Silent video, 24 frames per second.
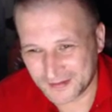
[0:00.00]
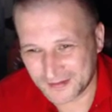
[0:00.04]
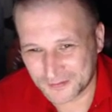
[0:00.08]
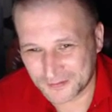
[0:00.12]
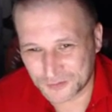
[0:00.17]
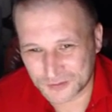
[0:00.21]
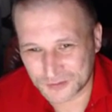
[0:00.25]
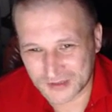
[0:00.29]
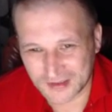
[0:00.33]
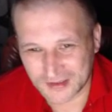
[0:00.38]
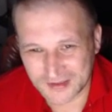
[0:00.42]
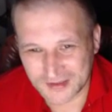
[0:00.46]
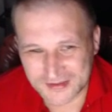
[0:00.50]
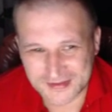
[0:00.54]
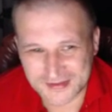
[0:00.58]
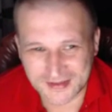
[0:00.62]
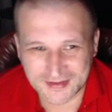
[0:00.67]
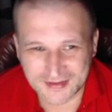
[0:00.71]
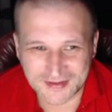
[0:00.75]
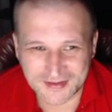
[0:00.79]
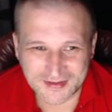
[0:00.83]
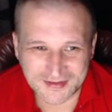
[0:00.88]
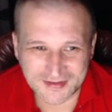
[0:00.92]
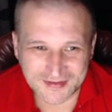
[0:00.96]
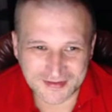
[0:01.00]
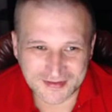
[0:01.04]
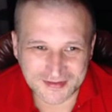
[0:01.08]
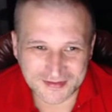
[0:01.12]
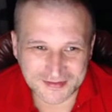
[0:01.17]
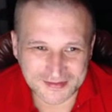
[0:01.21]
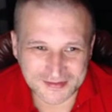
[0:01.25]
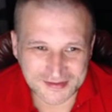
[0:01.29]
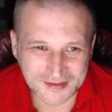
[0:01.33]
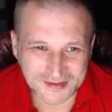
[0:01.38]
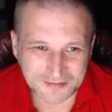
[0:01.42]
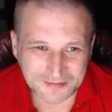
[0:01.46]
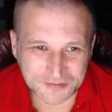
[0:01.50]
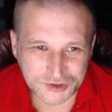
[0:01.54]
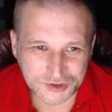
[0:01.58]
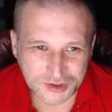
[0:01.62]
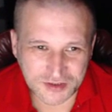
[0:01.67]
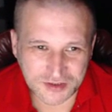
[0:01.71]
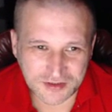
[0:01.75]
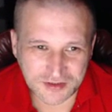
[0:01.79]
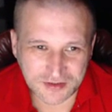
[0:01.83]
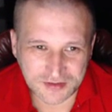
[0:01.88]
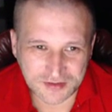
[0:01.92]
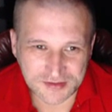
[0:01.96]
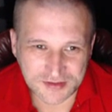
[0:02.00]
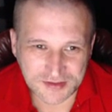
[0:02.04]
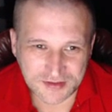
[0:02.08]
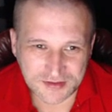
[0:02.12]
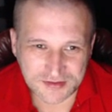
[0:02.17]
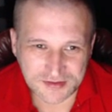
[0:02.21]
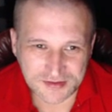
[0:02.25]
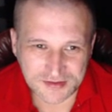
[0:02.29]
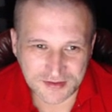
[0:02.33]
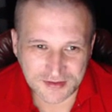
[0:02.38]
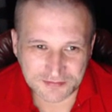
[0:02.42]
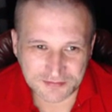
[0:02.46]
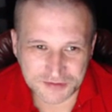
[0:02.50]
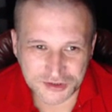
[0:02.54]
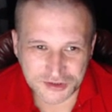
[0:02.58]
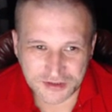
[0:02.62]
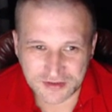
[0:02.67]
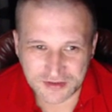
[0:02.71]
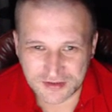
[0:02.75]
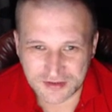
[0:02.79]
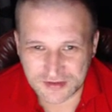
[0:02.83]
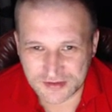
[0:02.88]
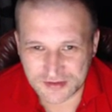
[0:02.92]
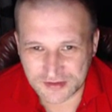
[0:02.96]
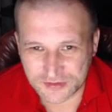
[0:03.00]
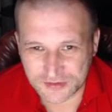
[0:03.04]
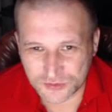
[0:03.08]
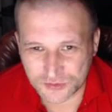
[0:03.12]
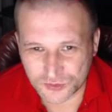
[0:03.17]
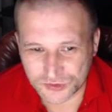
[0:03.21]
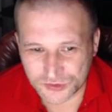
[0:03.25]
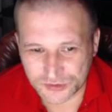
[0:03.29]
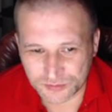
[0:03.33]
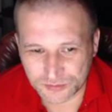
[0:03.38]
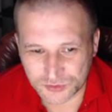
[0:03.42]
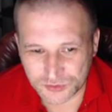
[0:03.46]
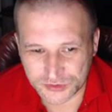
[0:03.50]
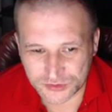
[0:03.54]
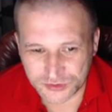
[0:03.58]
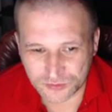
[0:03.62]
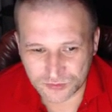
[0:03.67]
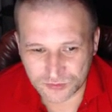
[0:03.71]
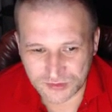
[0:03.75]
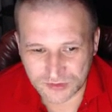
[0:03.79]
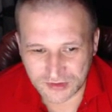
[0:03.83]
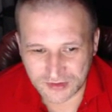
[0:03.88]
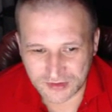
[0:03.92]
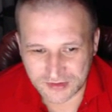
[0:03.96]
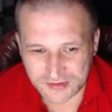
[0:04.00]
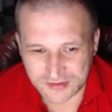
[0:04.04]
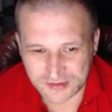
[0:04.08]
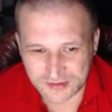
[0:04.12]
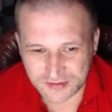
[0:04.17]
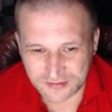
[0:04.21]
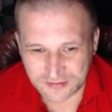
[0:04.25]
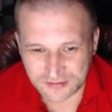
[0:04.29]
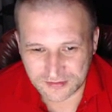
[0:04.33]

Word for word: и удалять какие-то сообщения. Кстати, сообщения здесь тоже можно удалить